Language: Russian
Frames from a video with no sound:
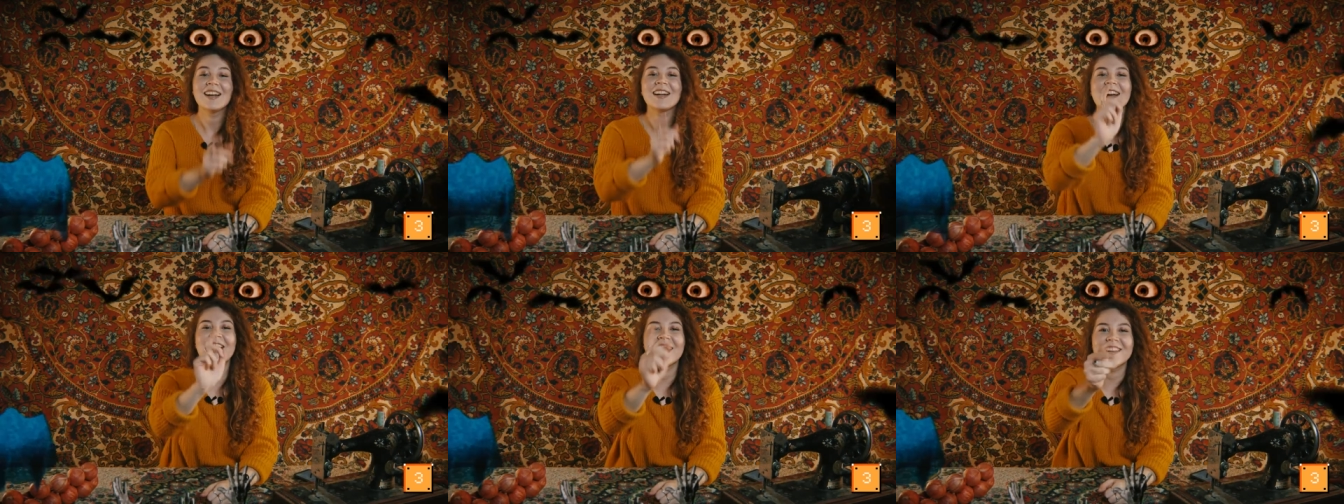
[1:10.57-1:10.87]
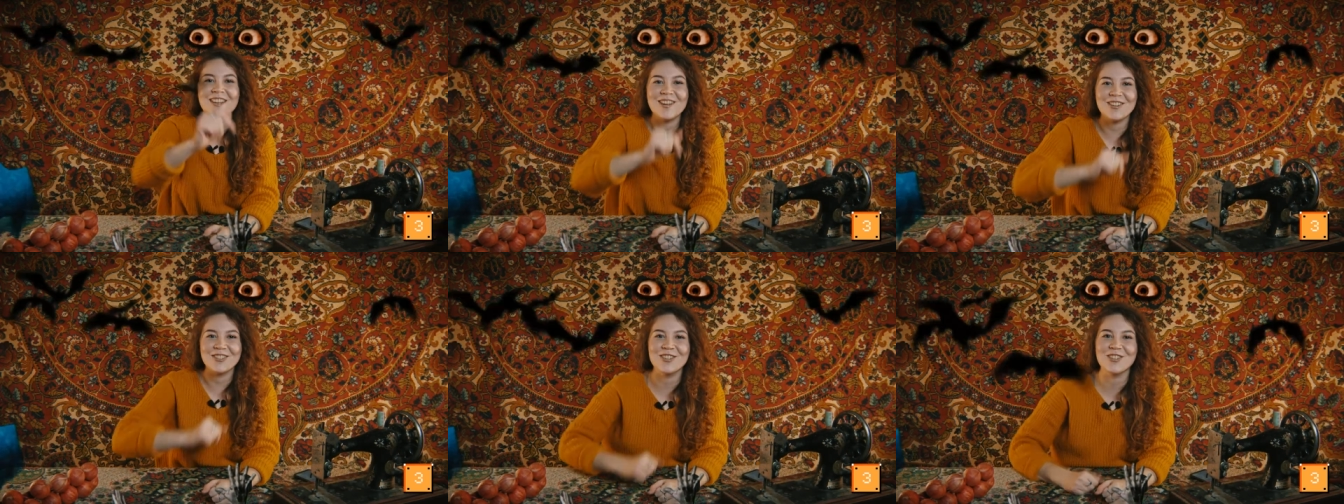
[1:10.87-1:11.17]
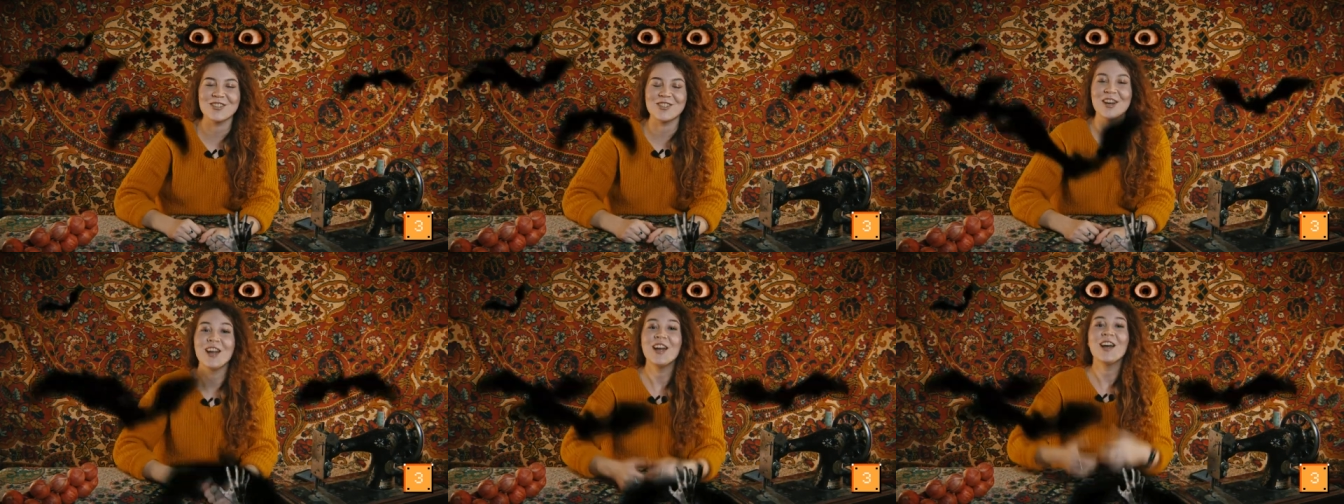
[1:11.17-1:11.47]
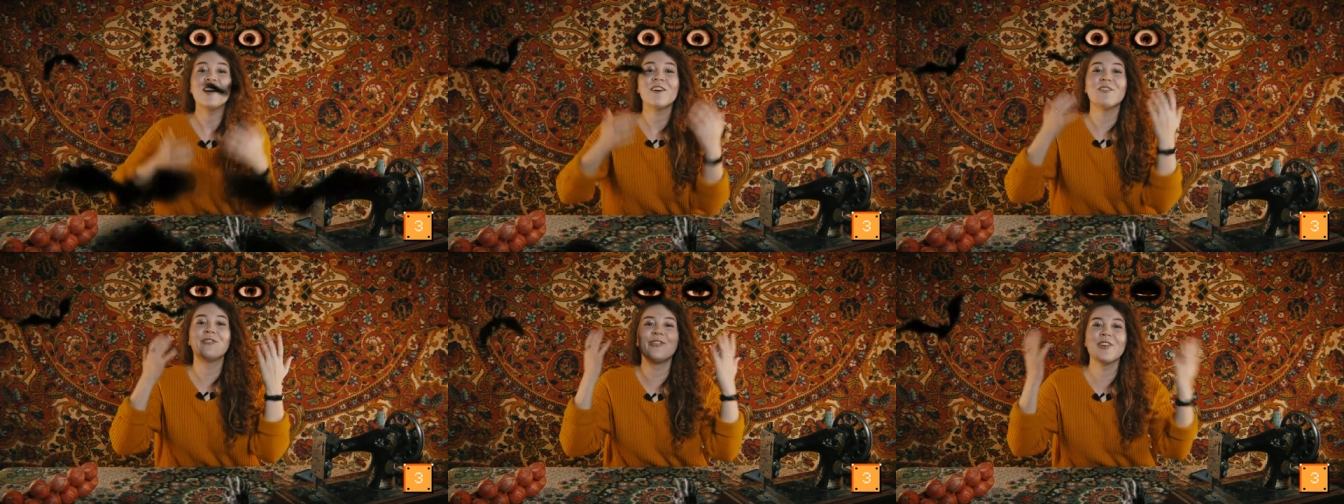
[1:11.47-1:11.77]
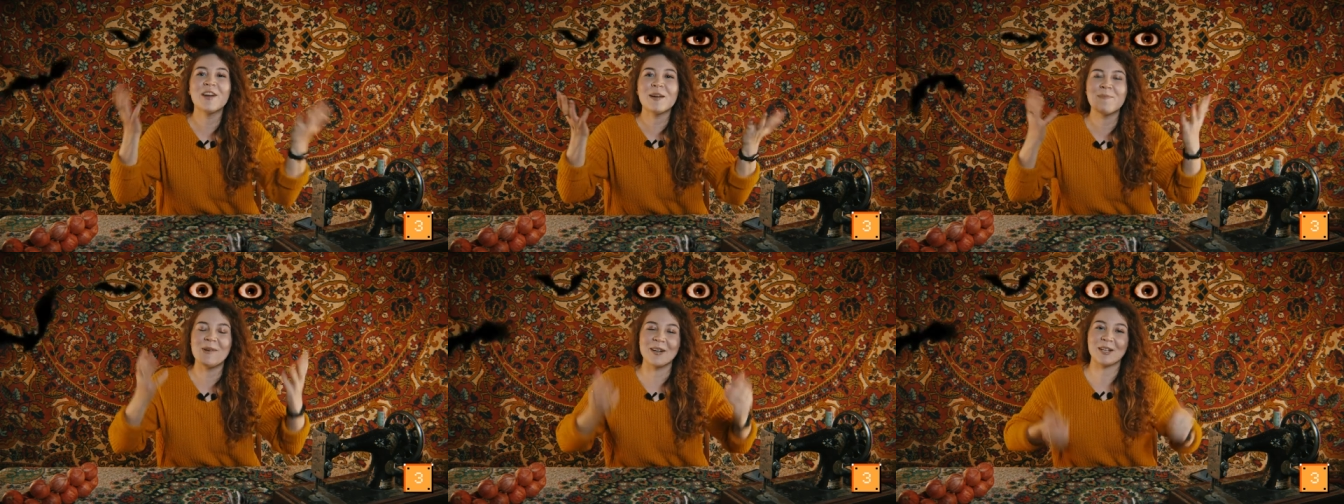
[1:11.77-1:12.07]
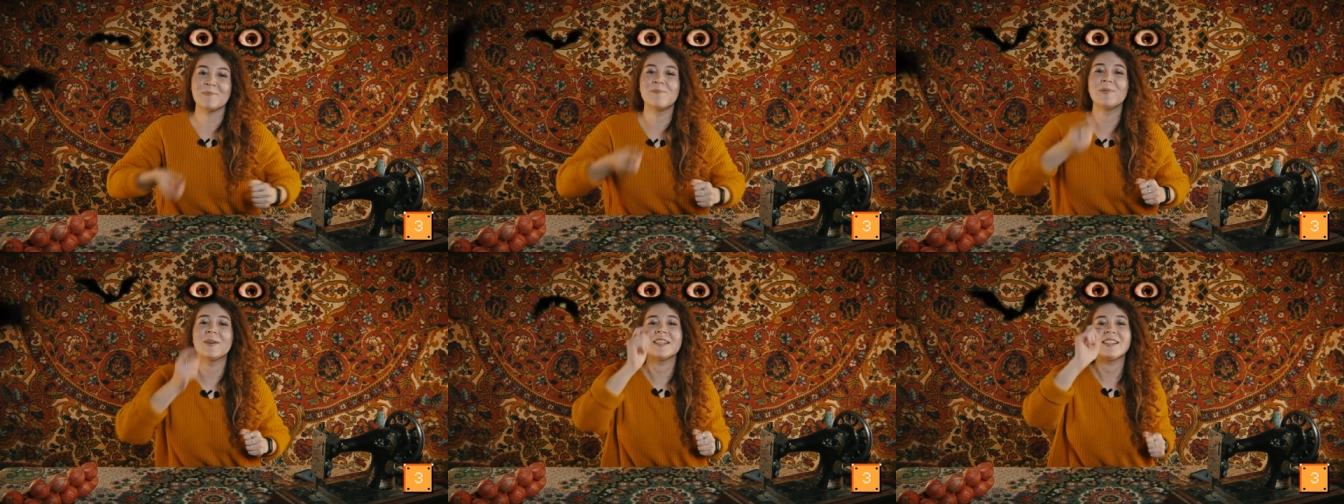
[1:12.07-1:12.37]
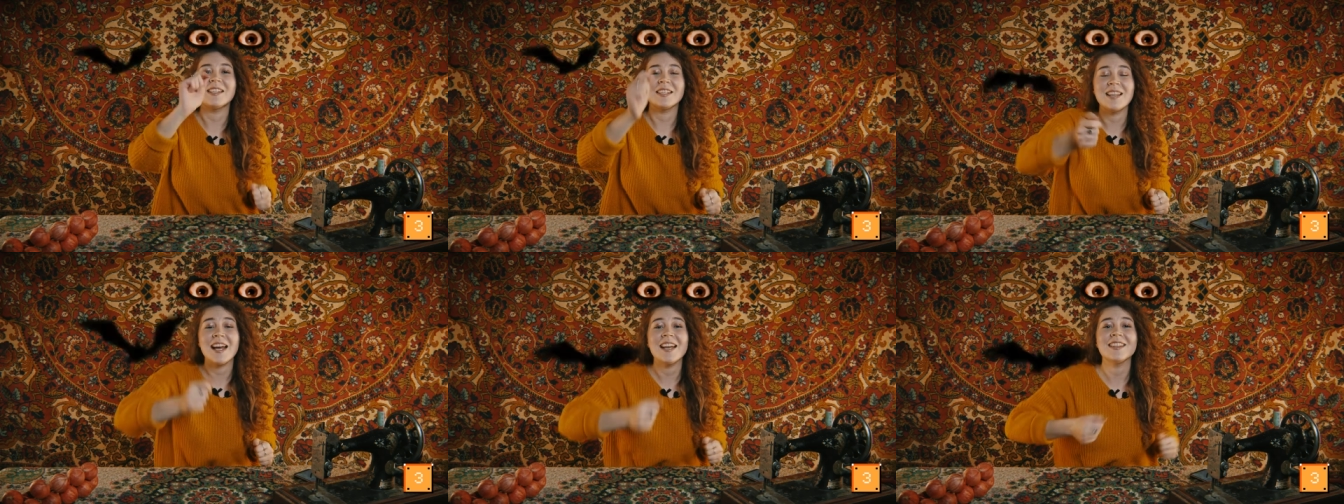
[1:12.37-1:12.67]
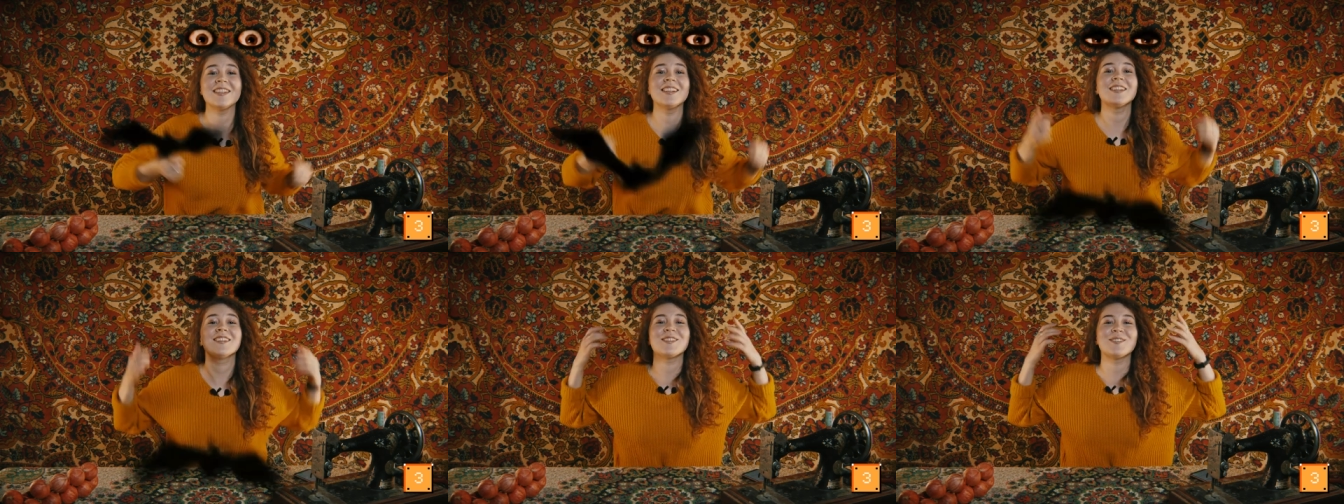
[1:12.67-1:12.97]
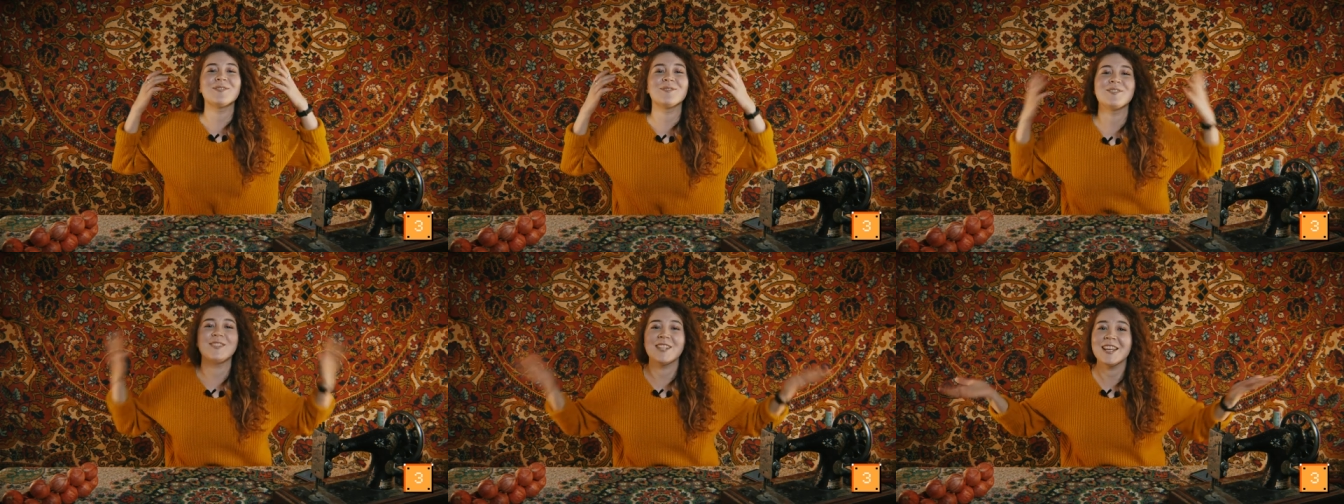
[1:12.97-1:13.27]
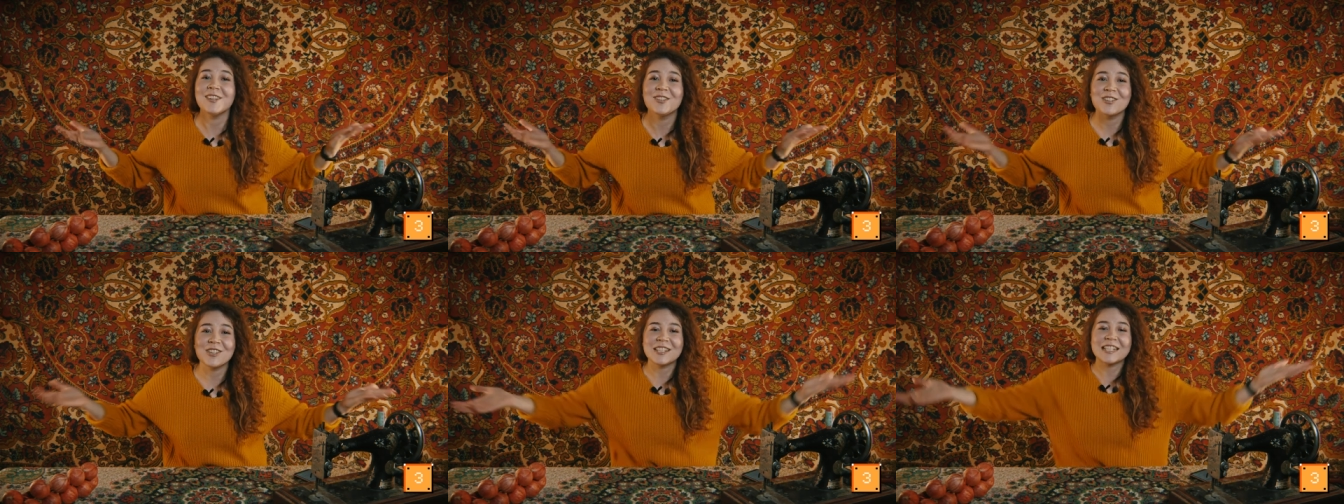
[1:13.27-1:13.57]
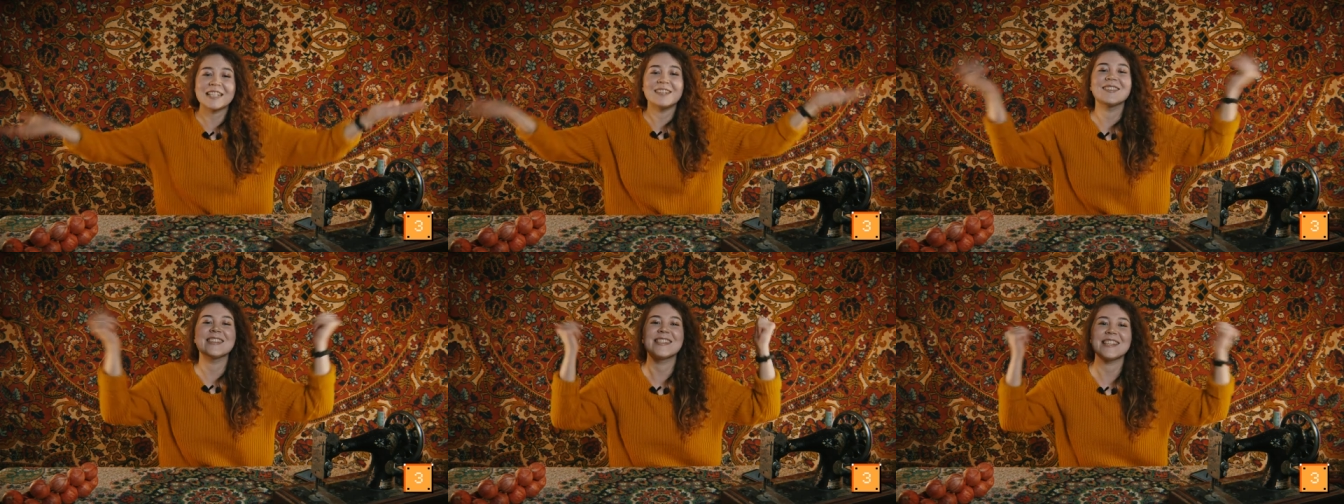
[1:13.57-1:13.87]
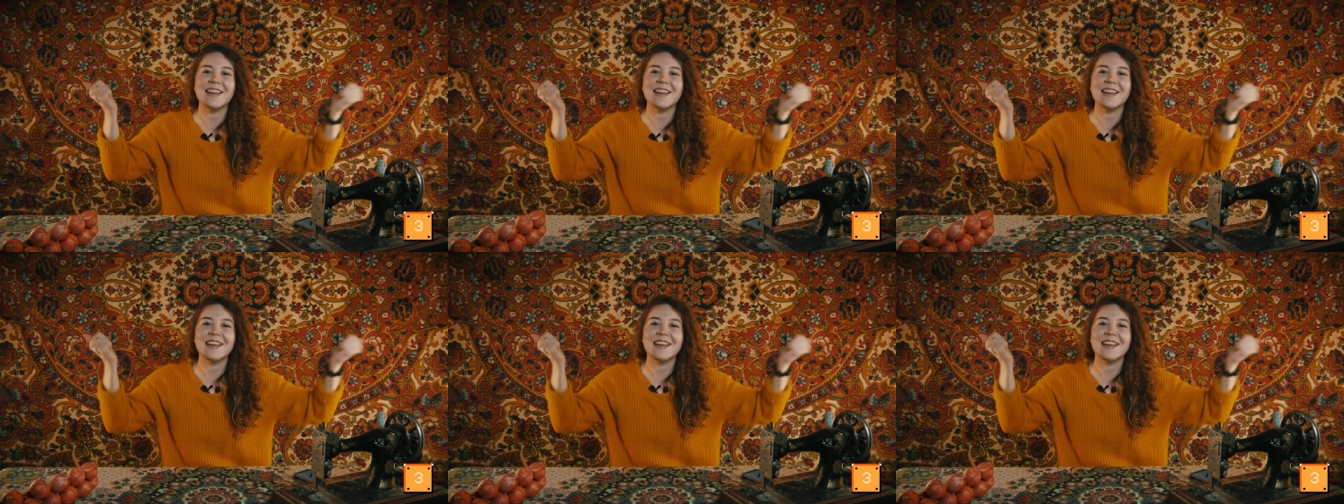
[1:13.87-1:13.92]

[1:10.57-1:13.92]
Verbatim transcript: Конечно же, выборы председателя студенческого